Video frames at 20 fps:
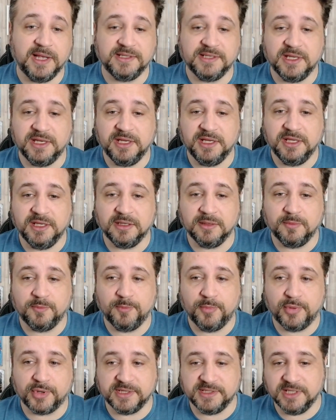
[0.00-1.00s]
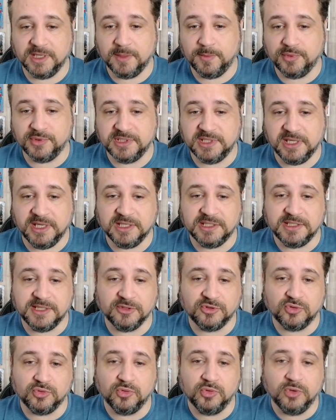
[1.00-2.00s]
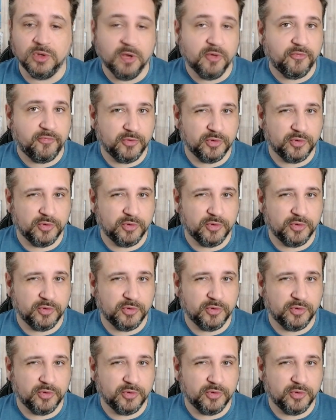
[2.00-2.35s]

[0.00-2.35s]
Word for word: seria, por exemplo, se esse azul